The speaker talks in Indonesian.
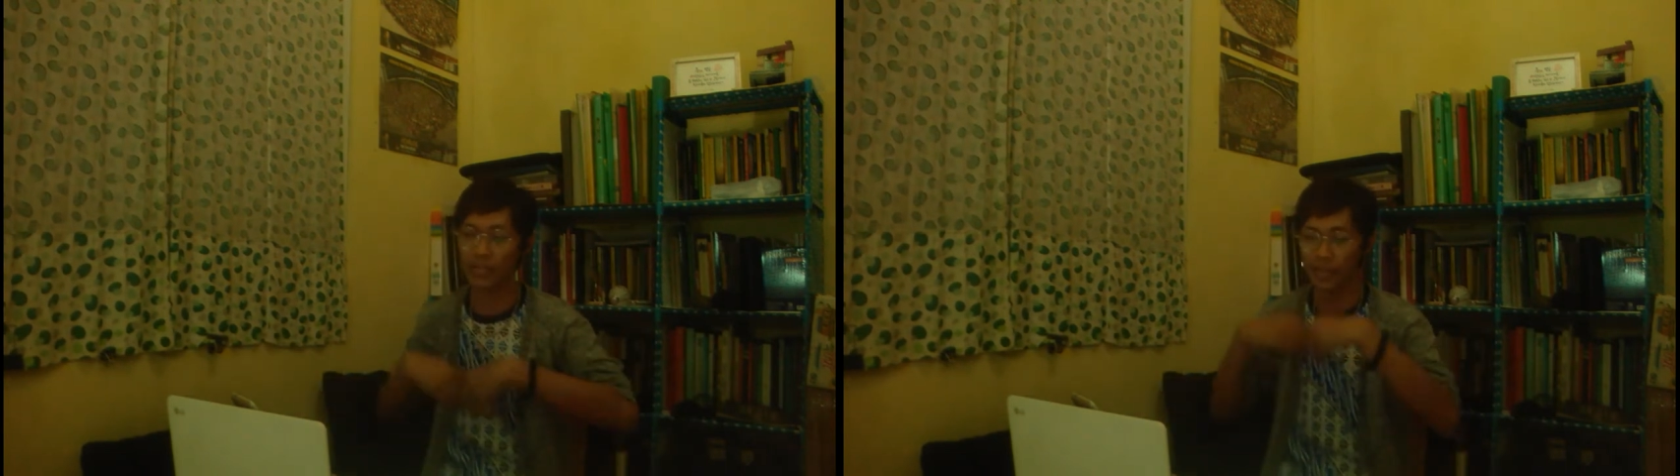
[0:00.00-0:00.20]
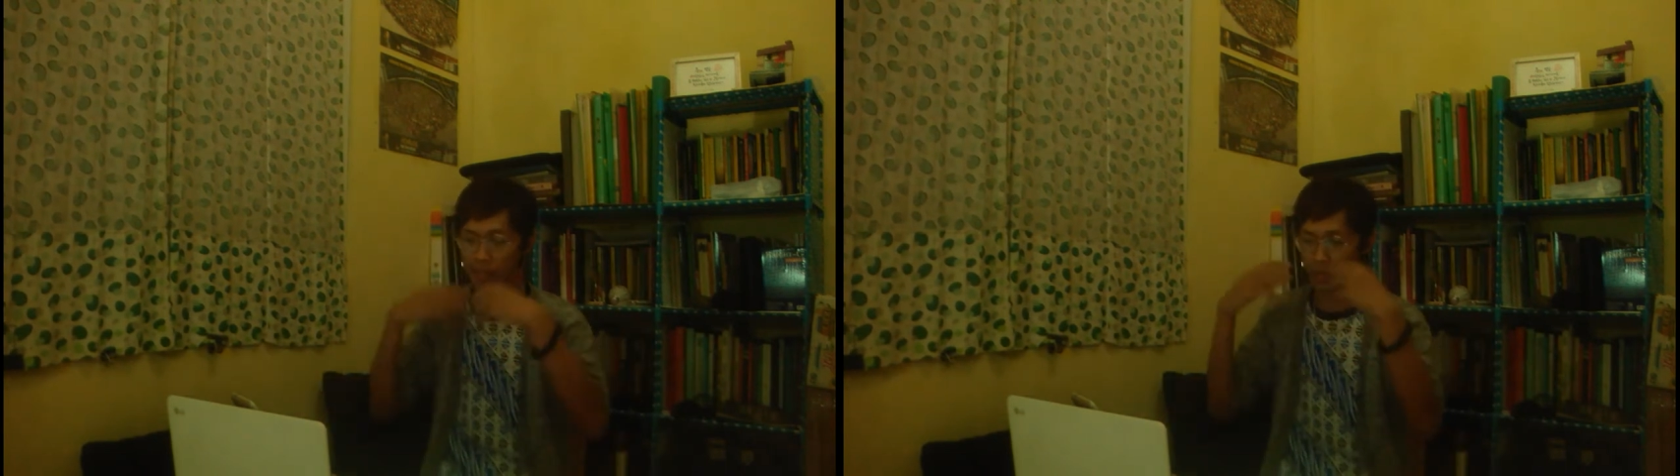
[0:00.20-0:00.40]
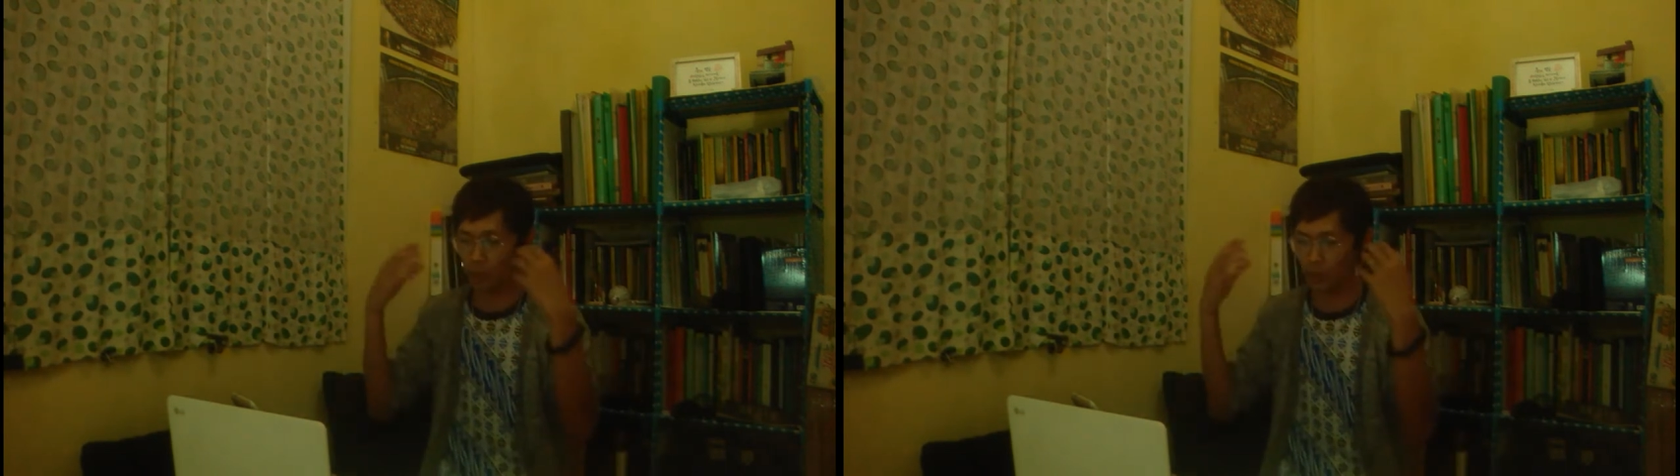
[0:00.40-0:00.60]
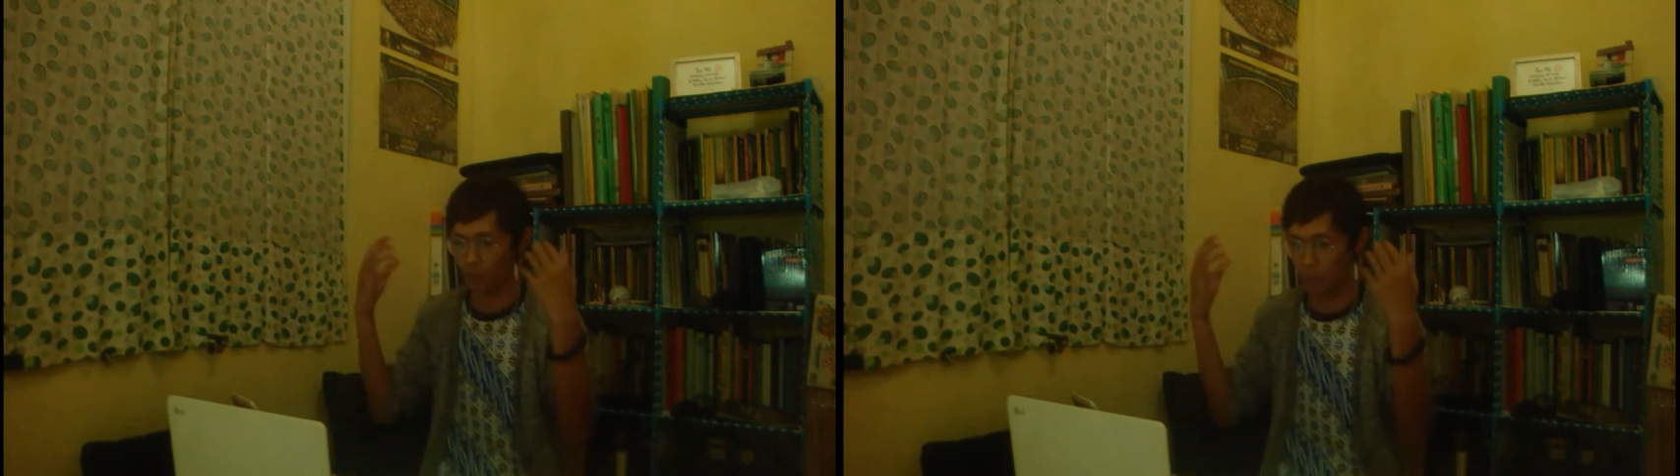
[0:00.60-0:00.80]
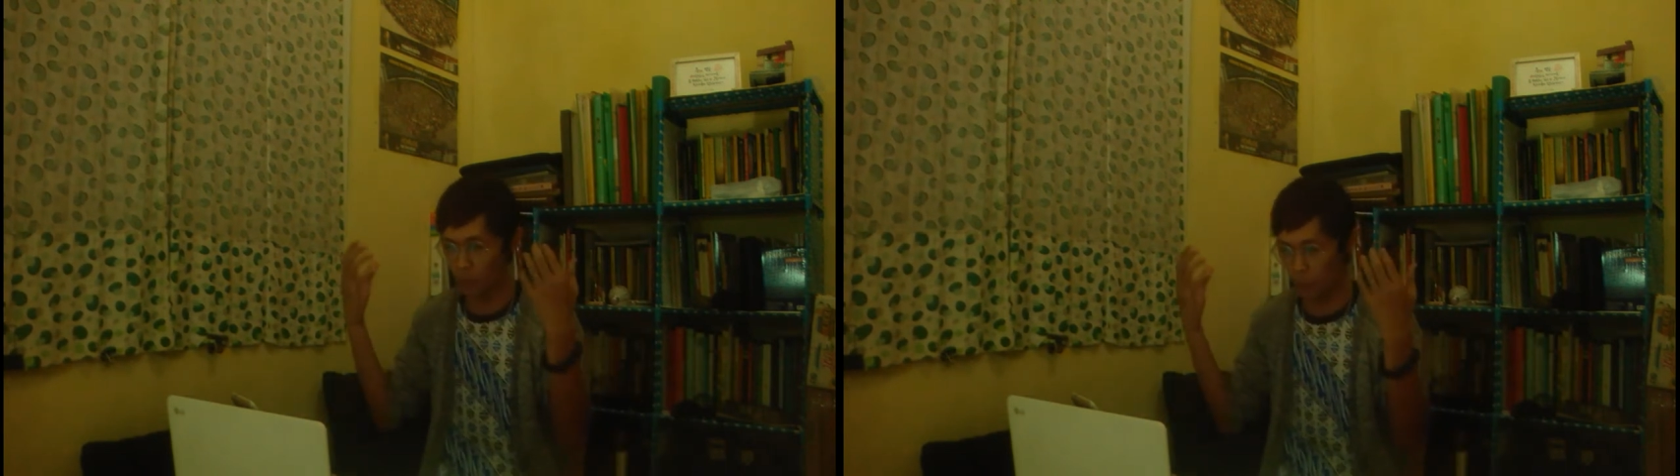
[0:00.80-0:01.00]
ya segala
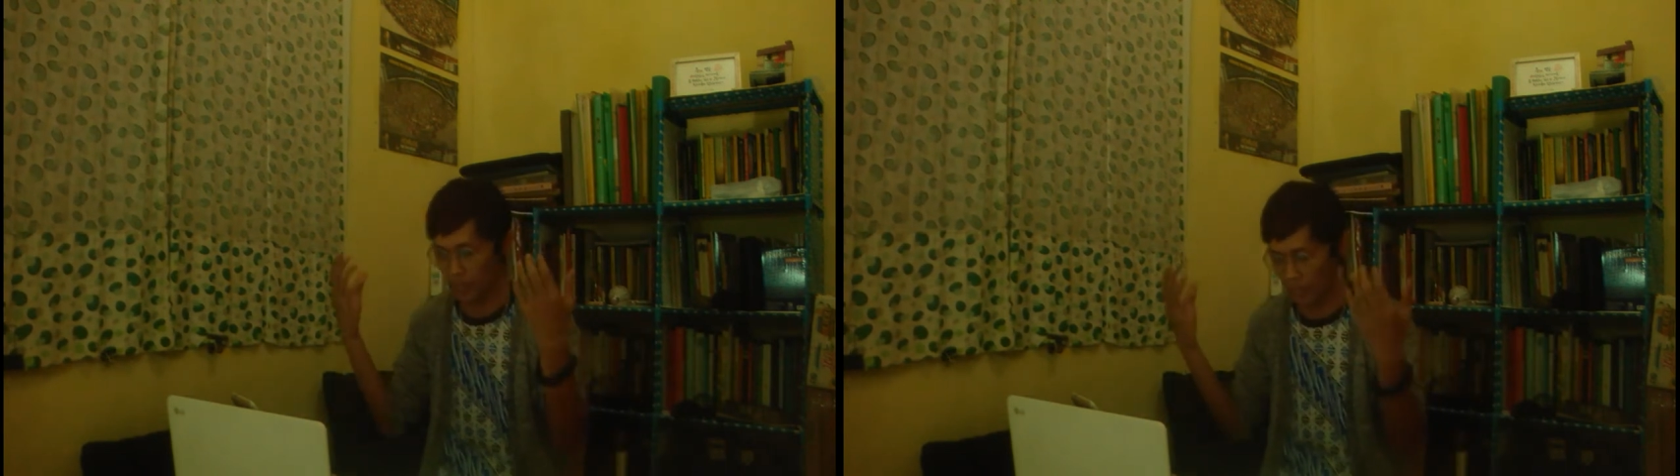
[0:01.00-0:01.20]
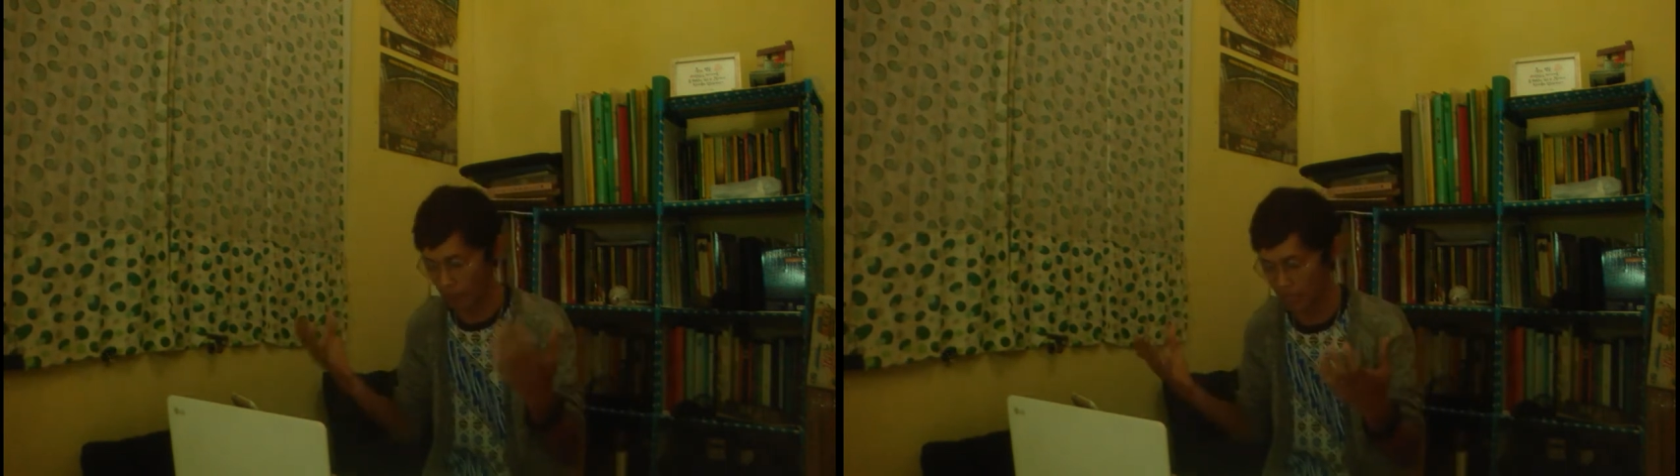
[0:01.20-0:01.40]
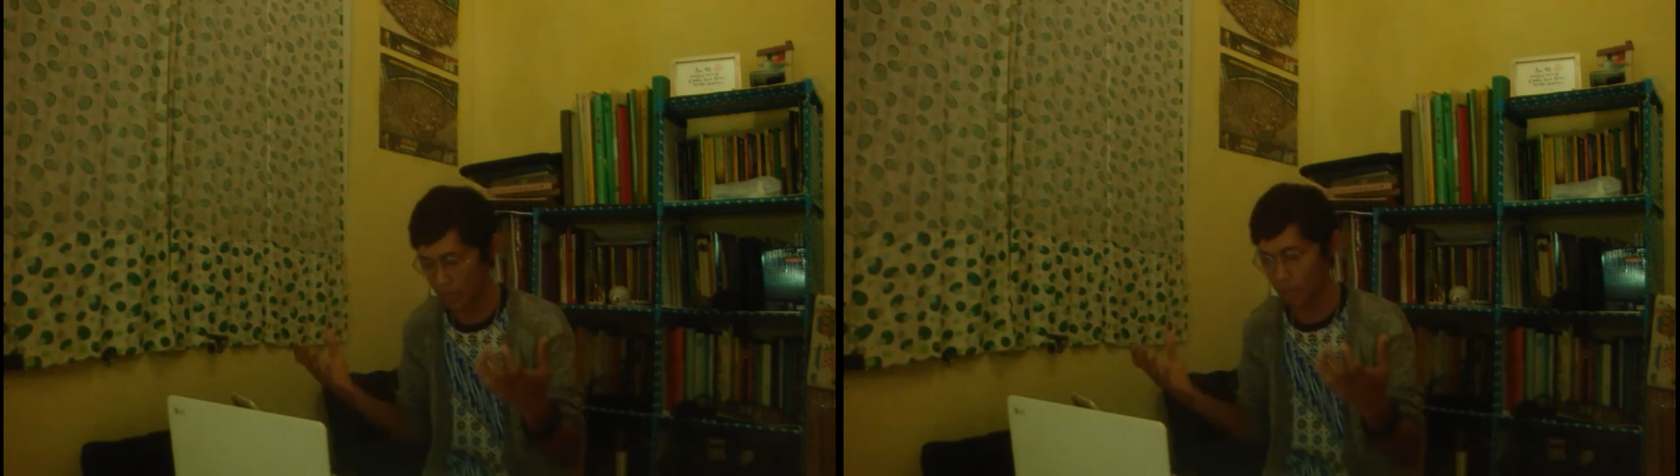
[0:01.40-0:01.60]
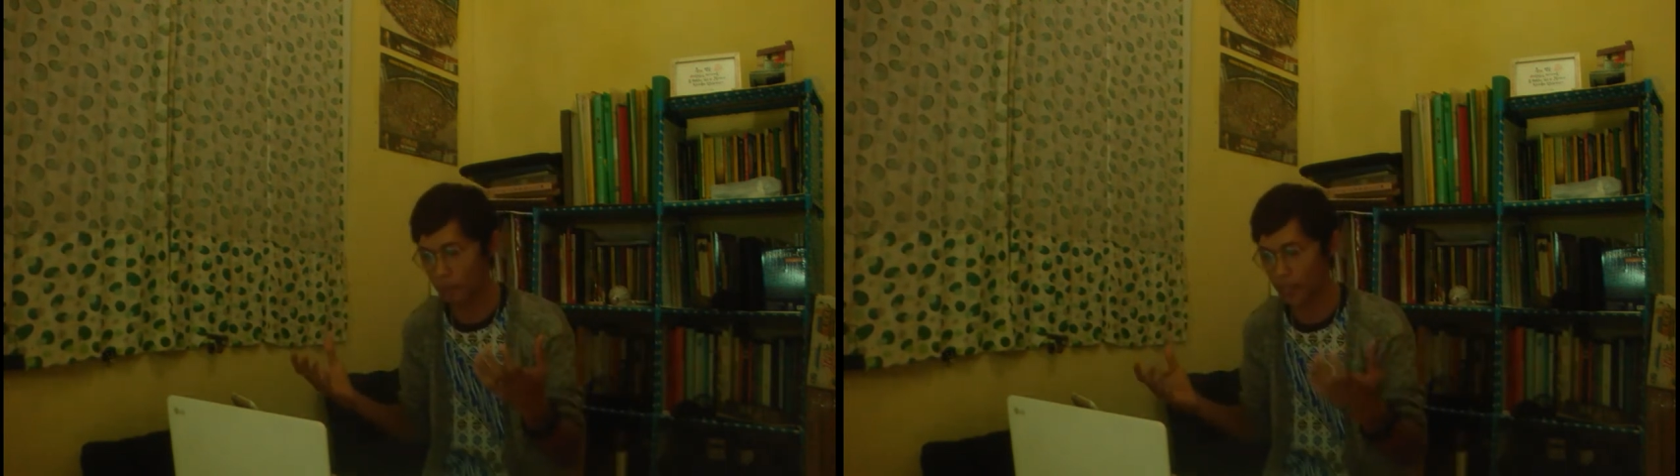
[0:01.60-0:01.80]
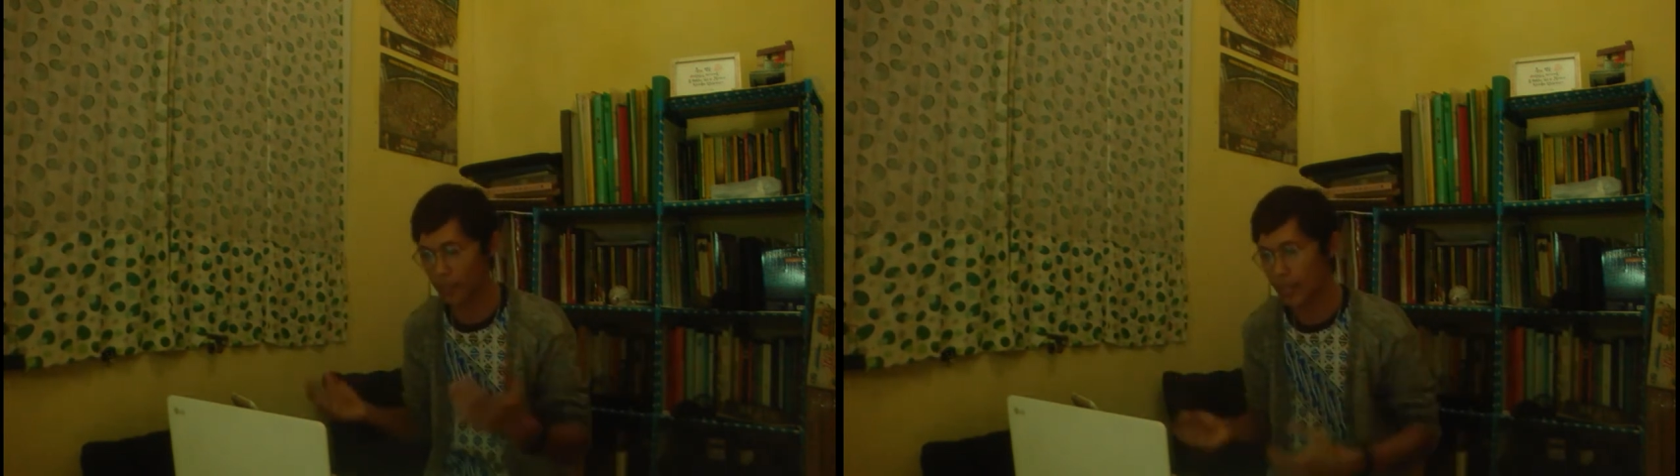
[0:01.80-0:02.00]
sesuatu yang berhubungan dengan masa
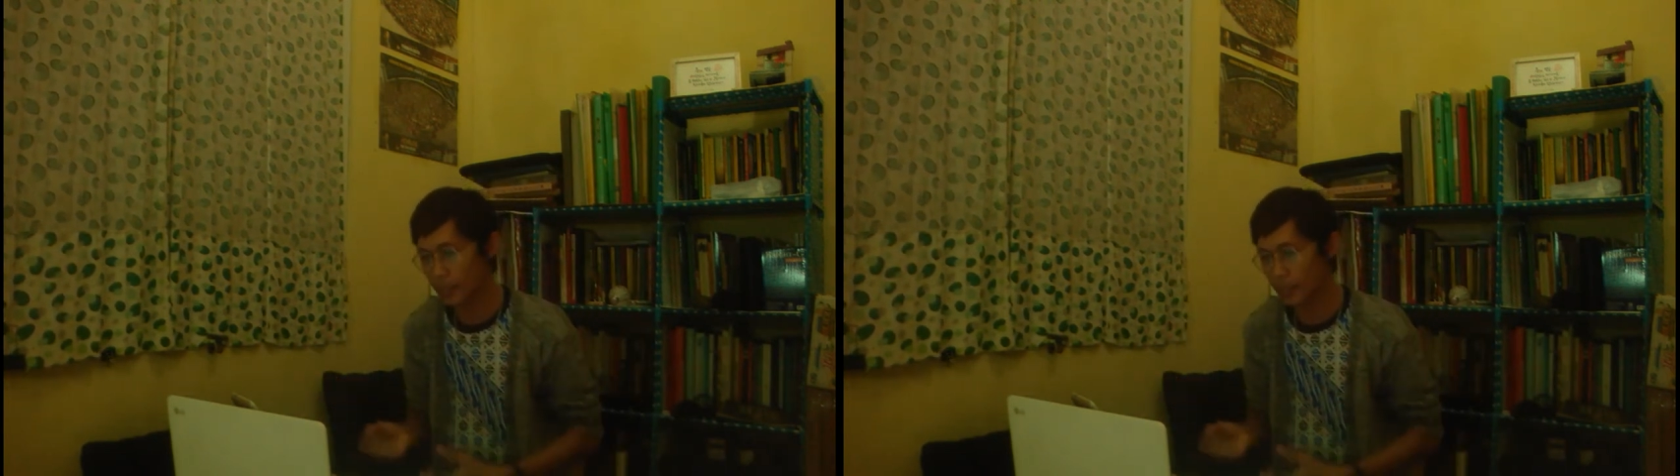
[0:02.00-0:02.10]
depan.